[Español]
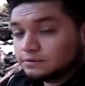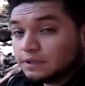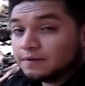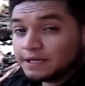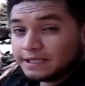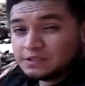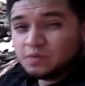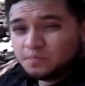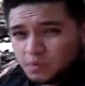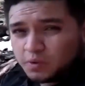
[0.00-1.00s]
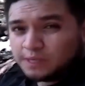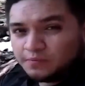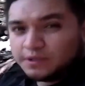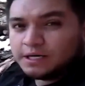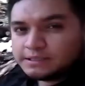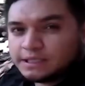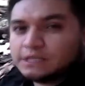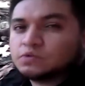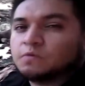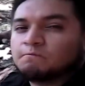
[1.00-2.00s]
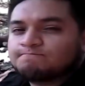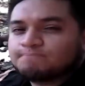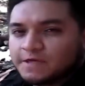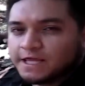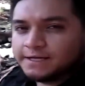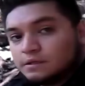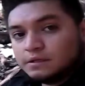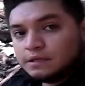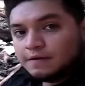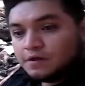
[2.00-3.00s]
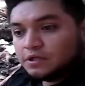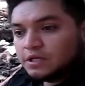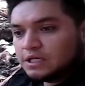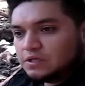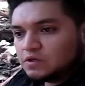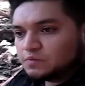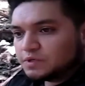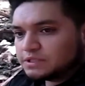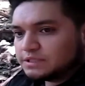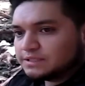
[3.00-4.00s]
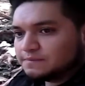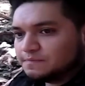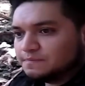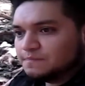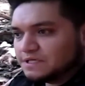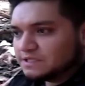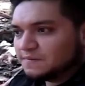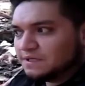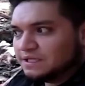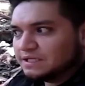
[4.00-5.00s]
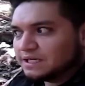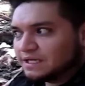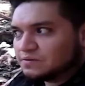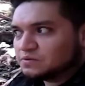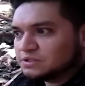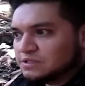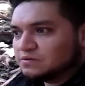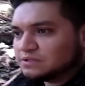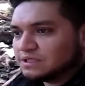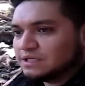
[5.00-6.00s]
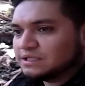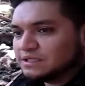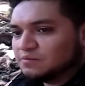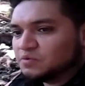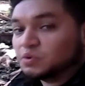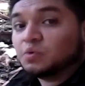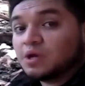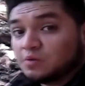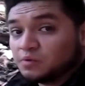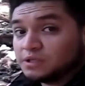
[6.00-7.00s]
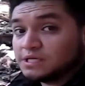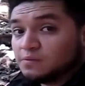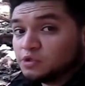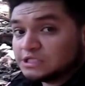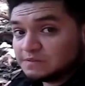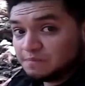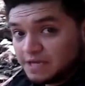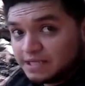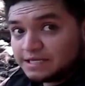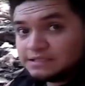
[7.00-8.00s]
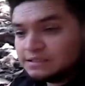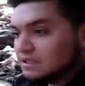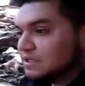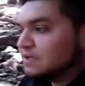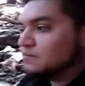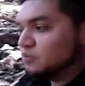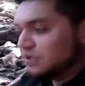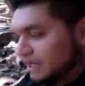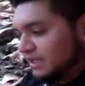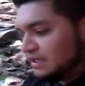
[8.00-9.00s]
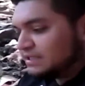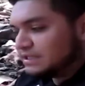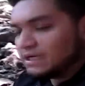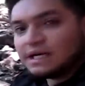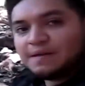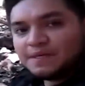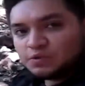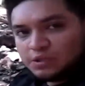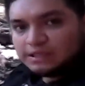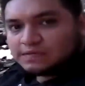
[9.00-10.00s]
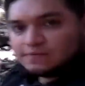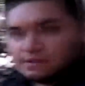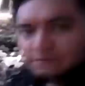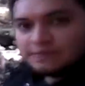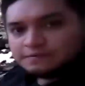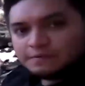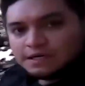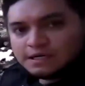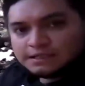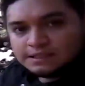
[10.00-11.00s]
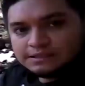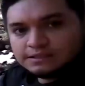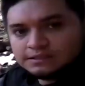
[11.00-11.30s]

De verdad, es lo peor que pueden hacer en su vida. Y hablando de niños, pues si, piensan venir y traer sus niños, hay que tener mucho cuidado porque si hay muchas piedras muy grandes y ramas sueltas. Miren, ah, miren estas.